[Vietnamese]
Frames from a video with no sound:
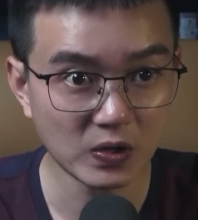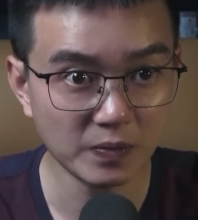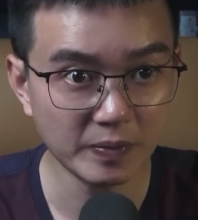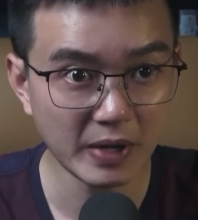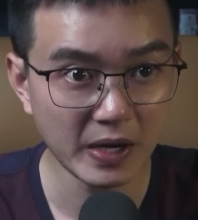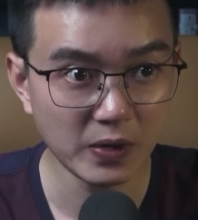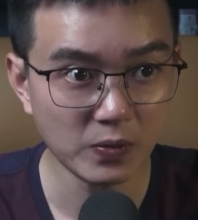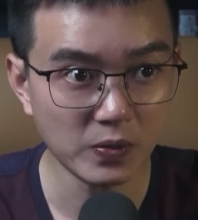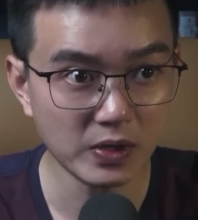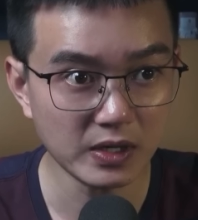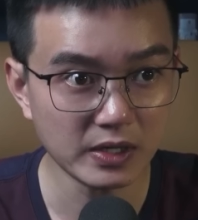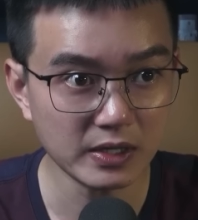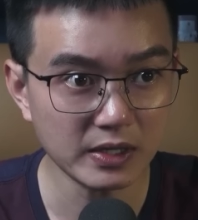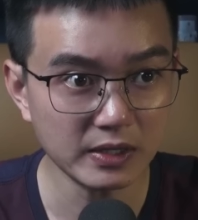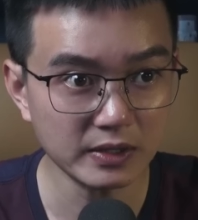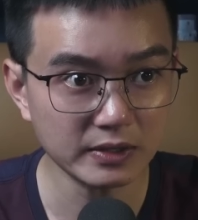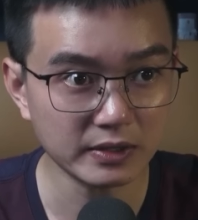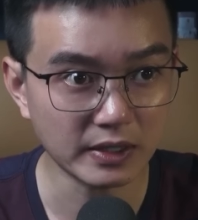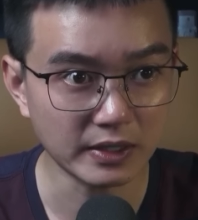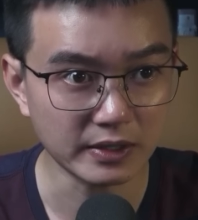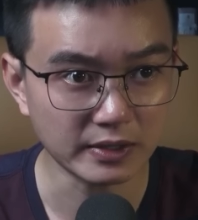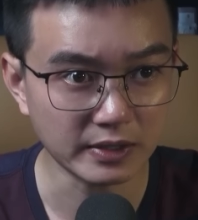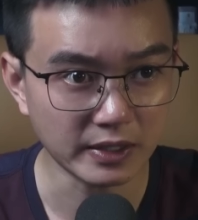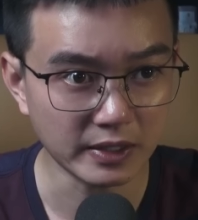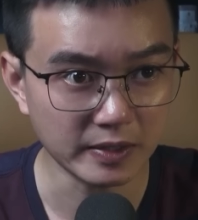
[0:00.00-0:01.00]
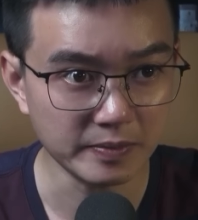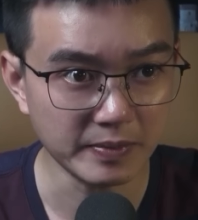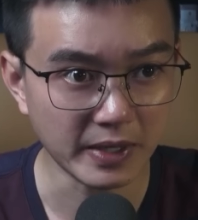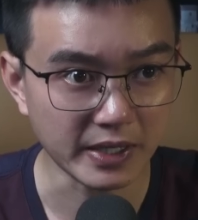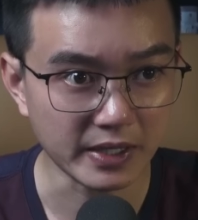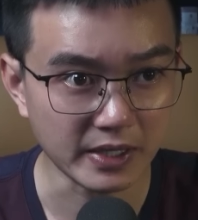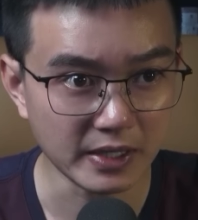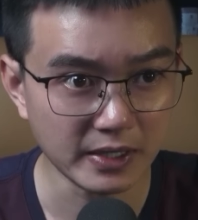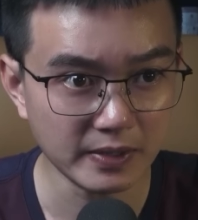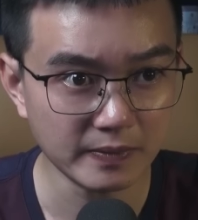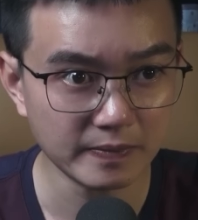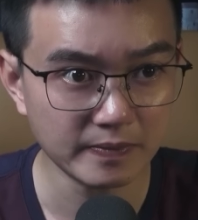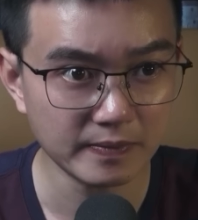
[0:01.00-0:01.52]
bé quất ức tự tử mà
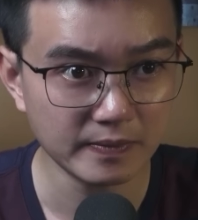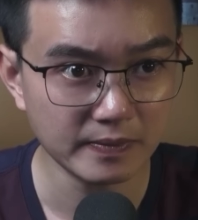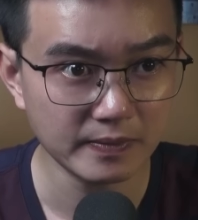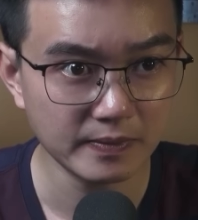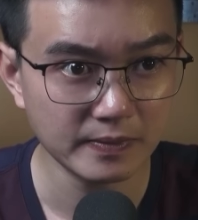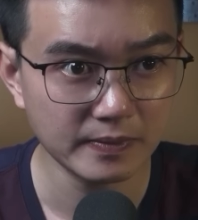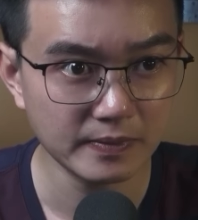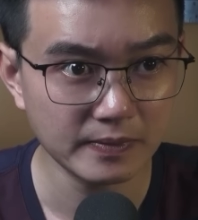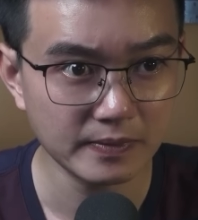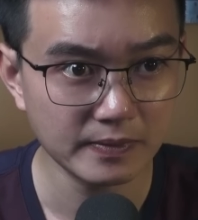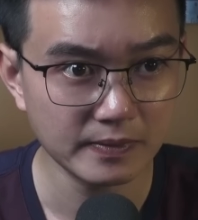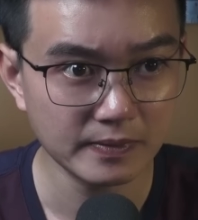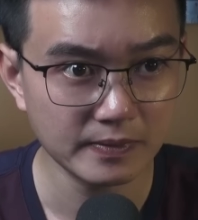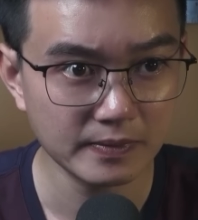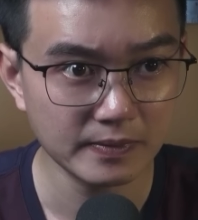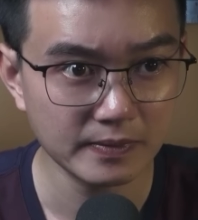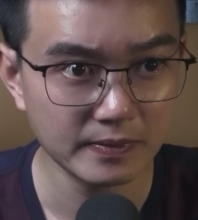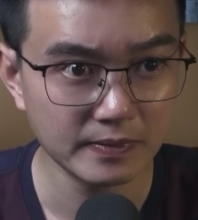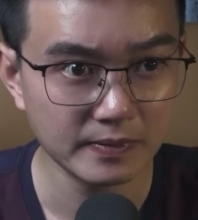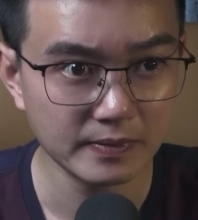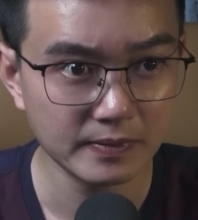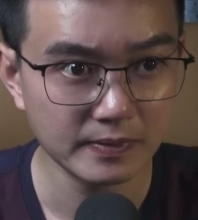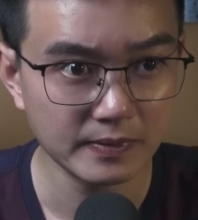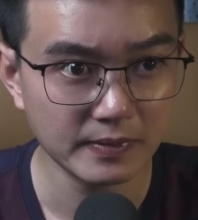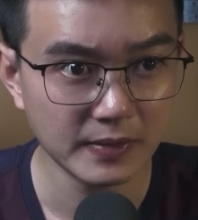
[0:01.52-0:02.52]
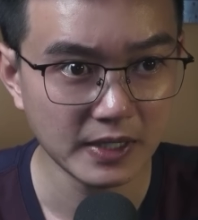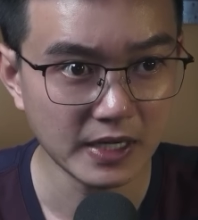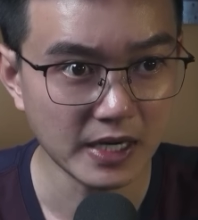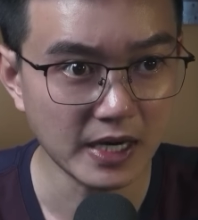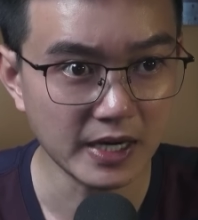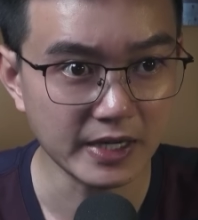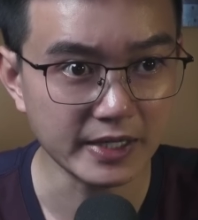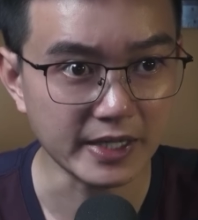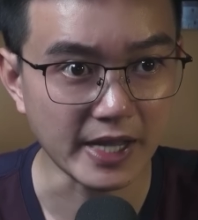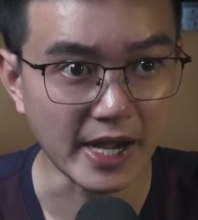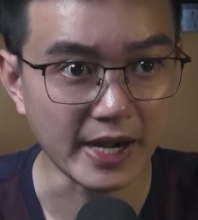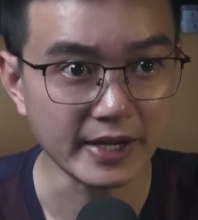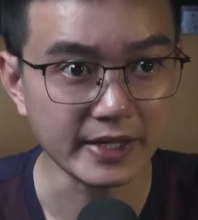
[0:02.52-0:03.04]
chết.
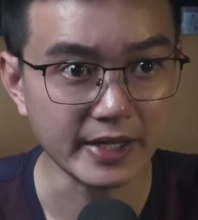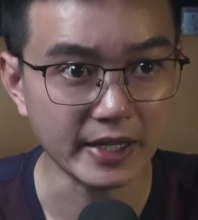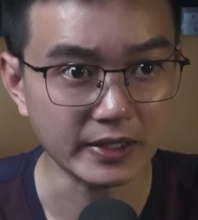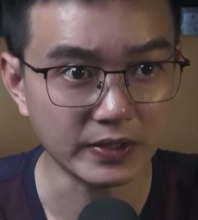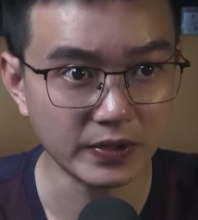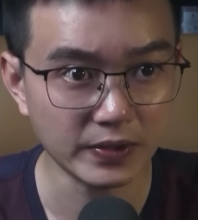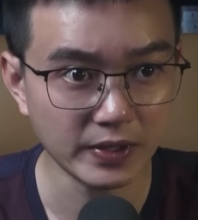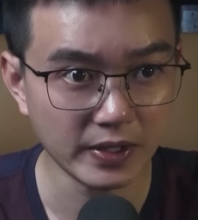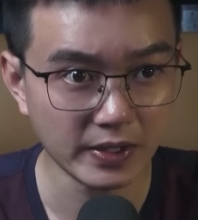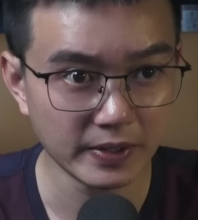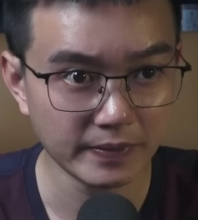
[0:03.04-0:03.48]
Đơn giản vậy thôi đó."